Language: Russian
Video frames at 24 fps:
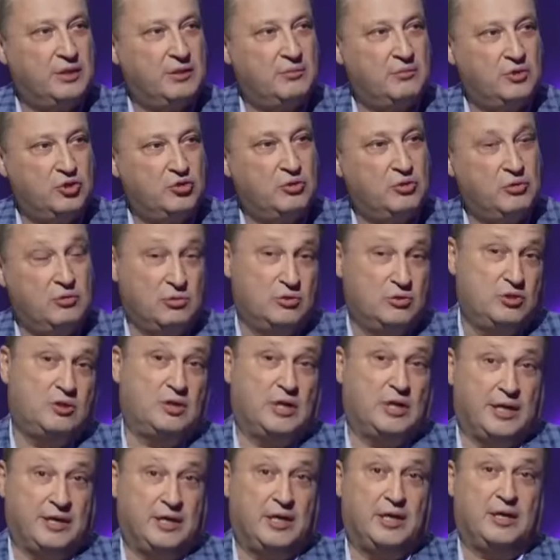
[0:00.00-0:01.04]
мы что,
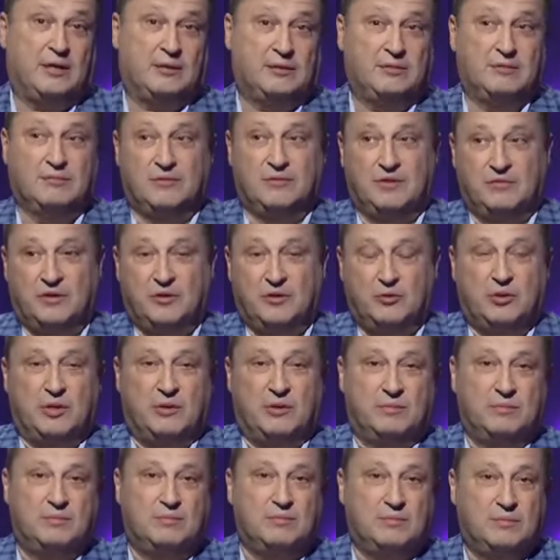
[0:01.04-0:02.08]
хуже? А я говорю там
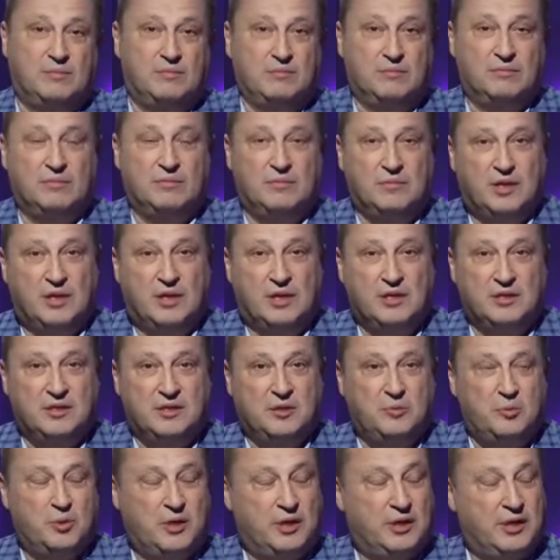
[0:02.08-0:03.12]
на
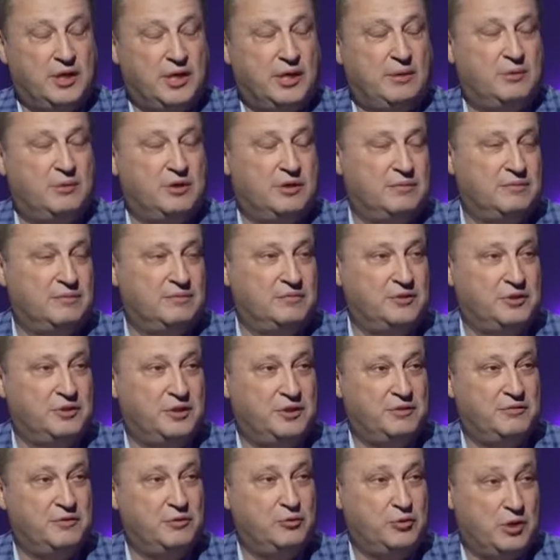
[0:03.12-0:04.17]
разных программах, везде
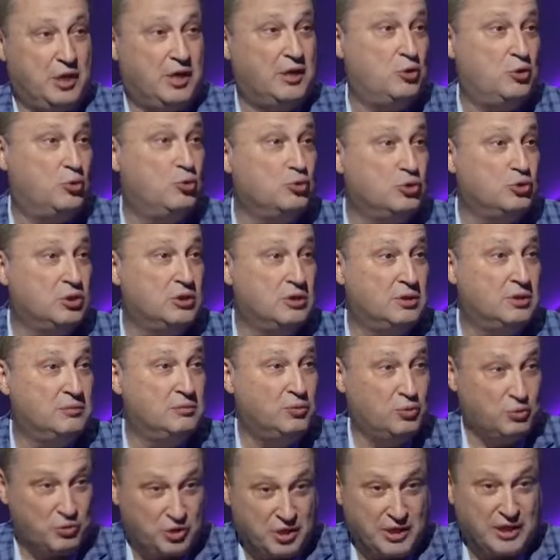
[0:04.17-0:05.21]
говорю, да, хуже. Ну,
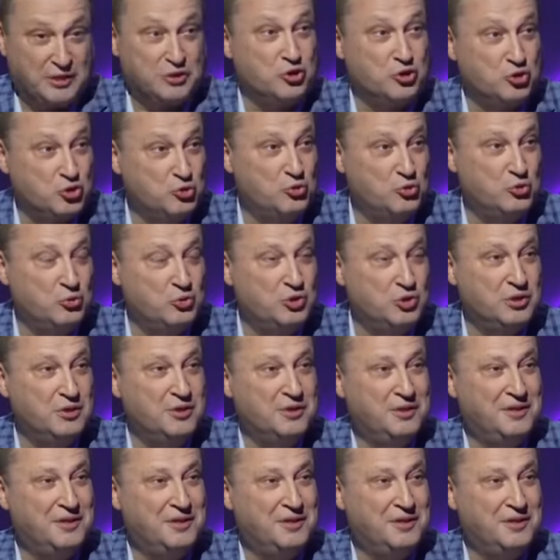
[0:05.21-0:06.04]
получается, Но это вы на программах